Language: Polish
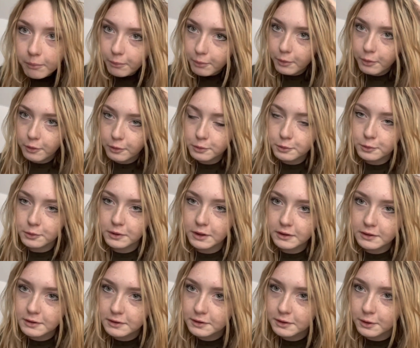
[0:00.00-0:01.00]
bo
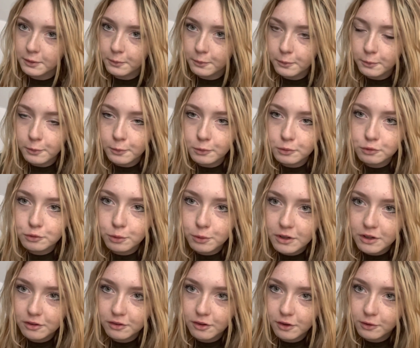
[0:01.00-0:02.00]
tutaj z tyłu
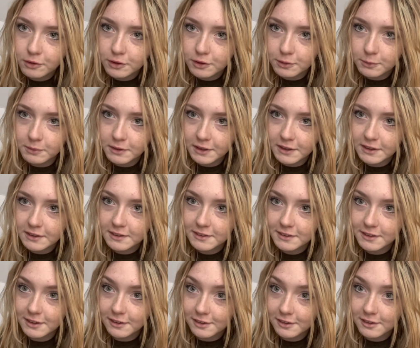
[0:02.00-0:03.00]
czuję, że one są takie
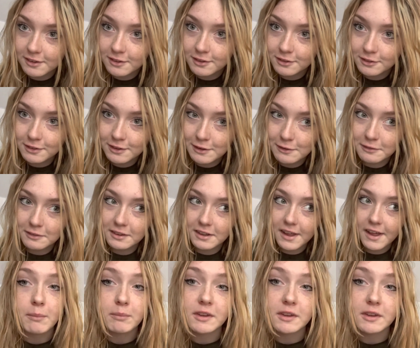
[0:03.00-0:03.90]
strasznie sztywne.